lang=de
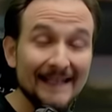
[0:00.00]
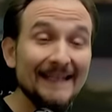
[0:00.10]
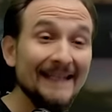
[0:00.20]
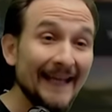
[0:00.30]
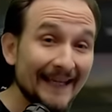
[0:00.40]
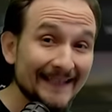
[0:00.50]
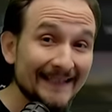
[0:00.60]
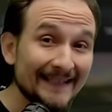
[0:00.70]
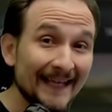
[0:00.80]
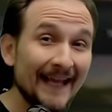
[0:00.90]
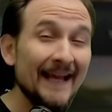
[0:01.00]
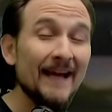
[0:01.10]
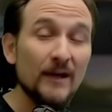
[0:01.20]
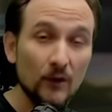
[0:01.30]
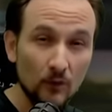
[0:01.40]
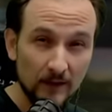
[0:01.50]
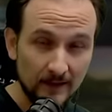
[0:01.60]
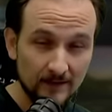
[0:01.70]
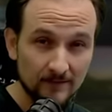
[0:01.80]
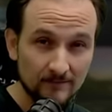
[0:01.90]
Jetzt
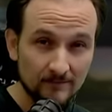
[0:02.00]
erneut.